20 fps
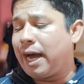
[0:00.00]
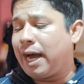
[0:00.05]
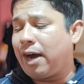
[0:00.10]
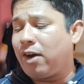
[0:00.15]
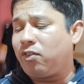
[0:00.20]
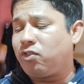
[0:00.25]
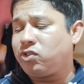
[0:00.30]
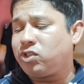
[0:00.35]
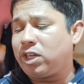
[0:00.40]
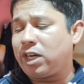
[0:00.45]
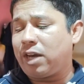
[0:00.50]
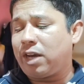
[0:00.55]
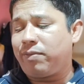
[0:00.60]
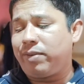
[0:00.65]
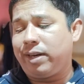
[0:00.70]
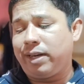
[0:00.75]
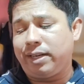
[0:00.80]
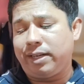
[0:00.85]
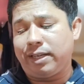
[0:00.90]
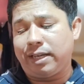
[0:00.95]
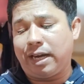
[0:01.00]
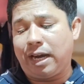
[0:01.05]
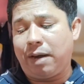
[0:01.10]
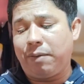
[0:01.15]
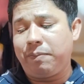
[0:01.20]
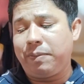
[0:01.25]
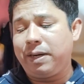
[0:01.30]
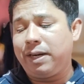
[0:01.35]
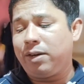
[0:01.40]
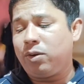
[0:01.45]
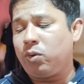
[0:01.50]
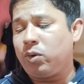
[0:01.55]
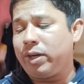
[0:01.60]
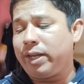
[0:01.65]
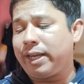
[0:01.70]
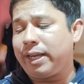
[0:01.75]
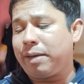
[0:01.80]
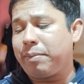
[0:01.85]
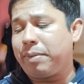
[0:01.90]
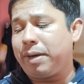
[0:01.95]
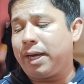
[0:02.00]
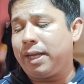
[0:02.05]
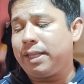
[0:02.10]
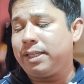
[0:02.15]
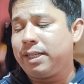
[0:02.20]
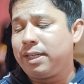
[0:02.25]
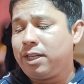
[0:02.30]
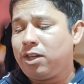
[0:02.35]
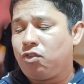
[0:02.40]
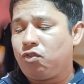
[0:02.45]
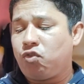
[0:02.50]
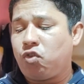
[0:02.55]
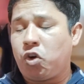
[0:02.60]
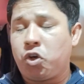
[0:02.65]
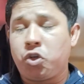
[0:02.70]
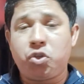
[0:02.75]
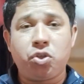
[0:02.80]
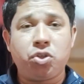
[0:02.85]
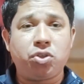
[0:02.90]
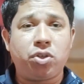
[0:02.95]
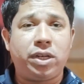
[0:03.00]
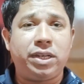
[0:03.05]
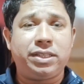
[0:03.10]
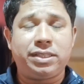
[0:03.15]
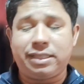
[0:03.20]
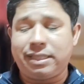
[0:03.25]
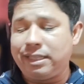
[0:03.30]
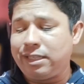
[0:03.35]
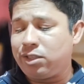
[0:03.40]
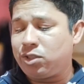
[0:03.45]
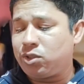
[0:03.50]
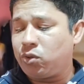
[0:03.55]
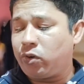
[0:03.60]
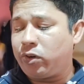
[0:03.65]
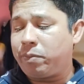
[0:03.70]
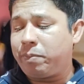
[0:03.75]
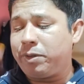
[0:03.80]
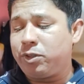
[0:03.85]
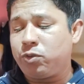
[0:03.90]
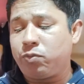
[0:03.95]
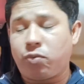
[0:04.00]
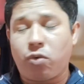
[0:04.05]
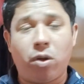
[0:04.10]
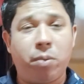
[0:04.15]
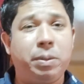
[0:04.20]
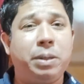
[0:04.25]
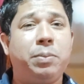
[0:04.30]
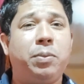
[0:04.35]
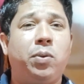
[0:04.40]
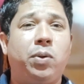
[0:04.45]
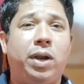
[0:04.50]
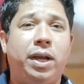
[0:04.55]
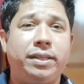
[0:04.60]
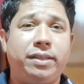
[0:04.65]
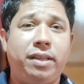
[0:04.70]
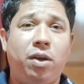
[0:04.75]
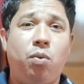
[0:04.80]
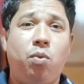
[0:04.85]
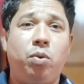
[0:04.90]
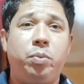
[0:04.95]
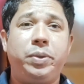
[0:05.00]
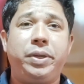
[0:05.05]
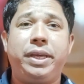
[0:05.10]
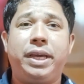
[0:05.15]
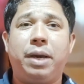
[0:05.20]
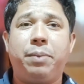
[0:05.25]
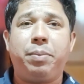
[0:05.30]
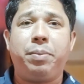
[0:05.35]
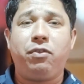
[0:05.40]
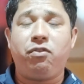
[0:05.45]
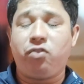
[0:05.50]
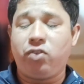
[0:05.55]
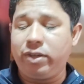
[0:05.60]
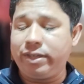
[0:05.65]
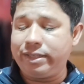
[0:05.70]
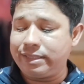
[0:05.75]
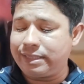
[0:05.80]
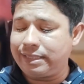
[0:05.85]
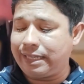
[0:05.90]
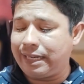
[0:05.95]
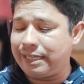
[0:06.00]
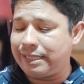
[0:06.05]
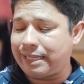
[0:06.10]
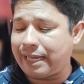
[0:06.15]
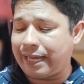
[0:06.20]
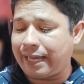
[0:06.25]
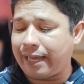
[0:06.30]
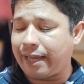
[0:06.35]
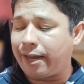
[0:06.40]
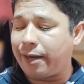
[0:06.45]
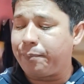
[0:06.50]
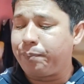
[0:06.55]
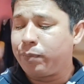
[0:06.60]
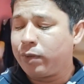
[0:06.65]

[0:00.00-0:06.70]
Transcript: आफ्टर अपग्रेडिंग अपग्रेड होने के बाद फ़ोटोज़ और स्क्रीन शॉट में जो प्रॉब्लम हो रहा था वो भी यहाँ पे फिक्स कर दिया गया है